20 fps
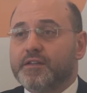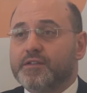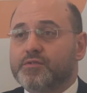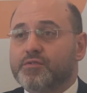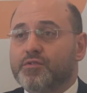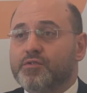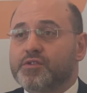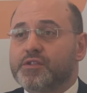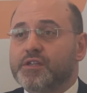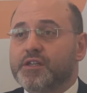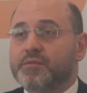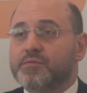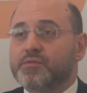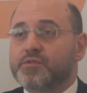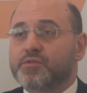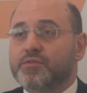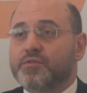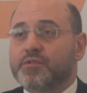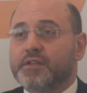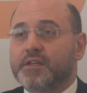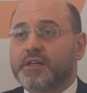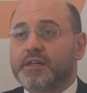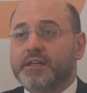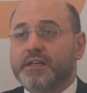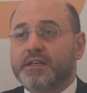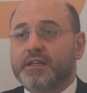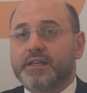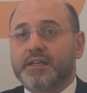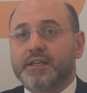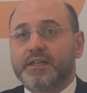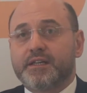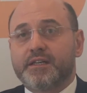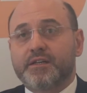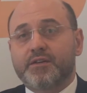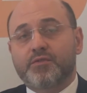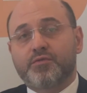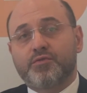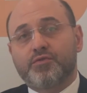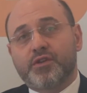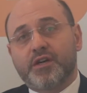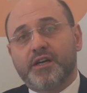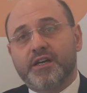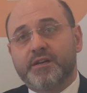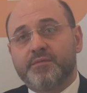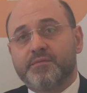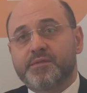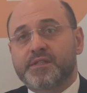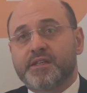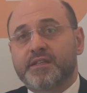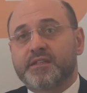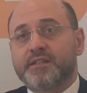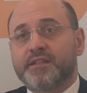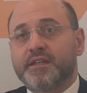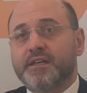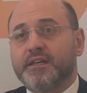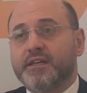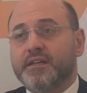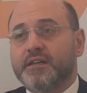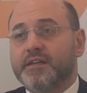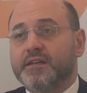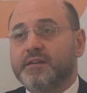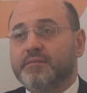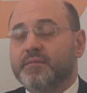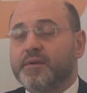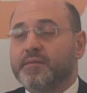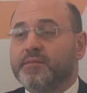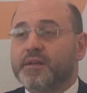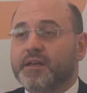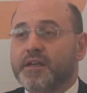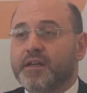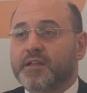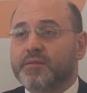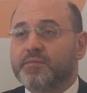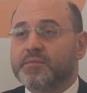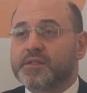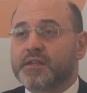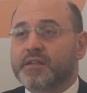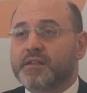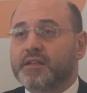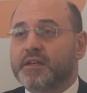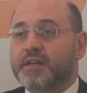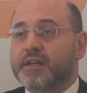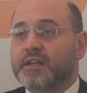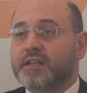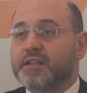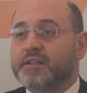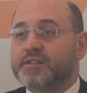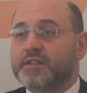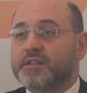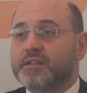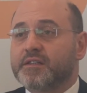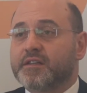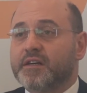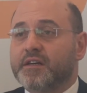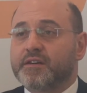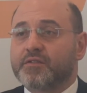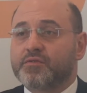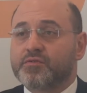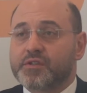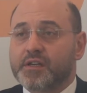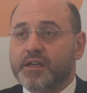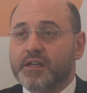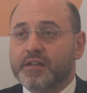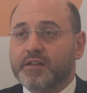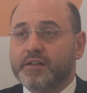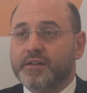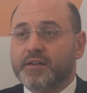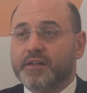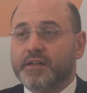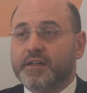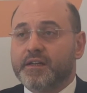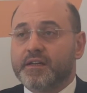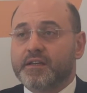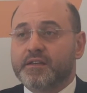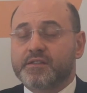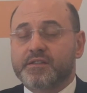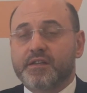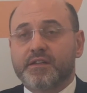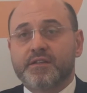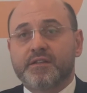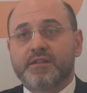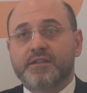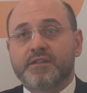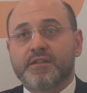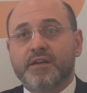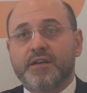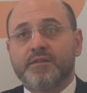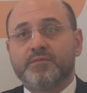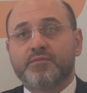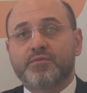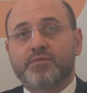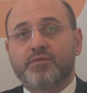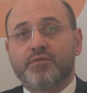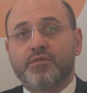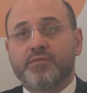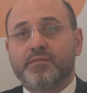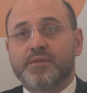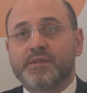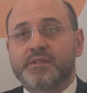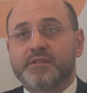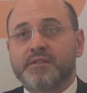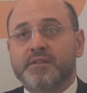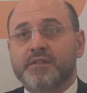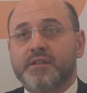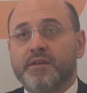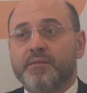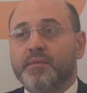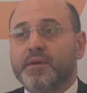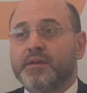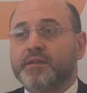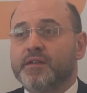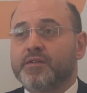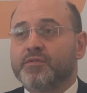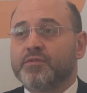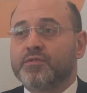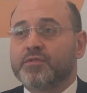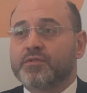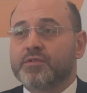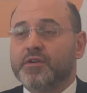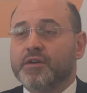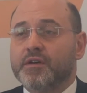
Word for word: sözlerimin sonunda Kütahya'mız adına, memleketimiz adına geleceğin daha güzel, insanların daha mutlu olmasını temenni ediyor.